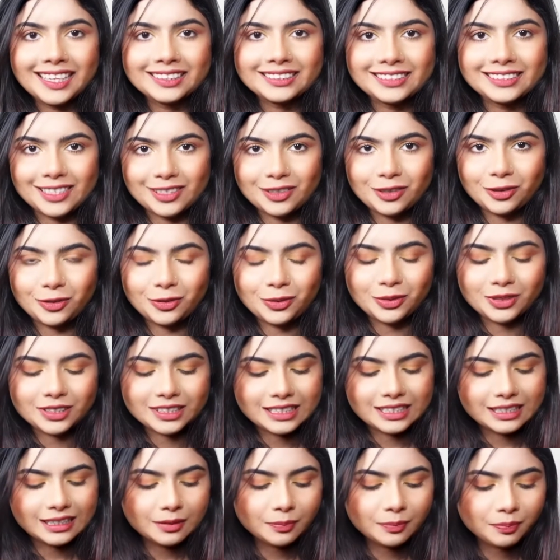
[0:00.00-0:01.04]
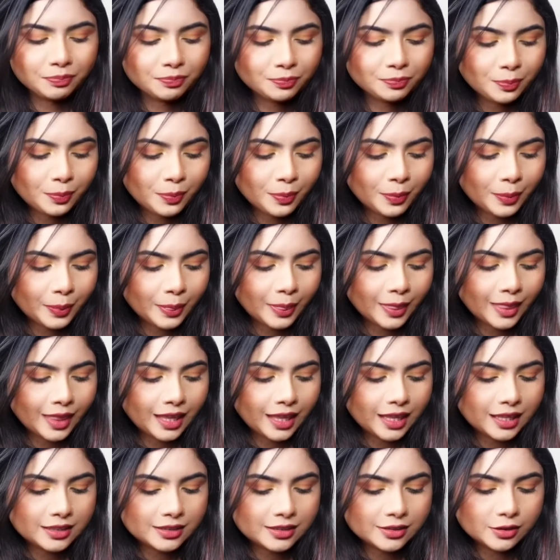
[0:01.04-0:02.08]
টিকটক করেছিলাম
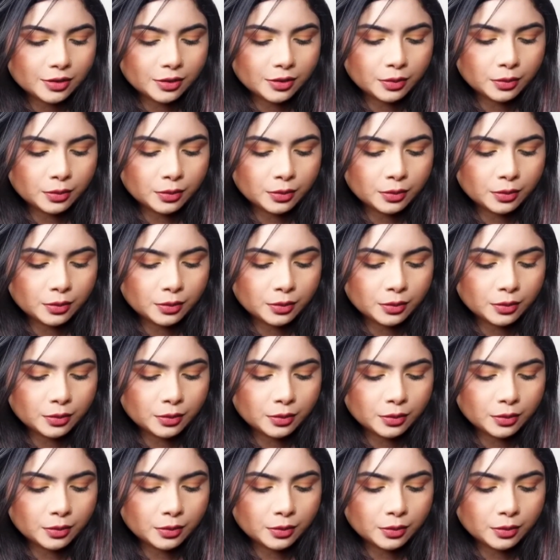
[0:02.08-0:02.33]
সো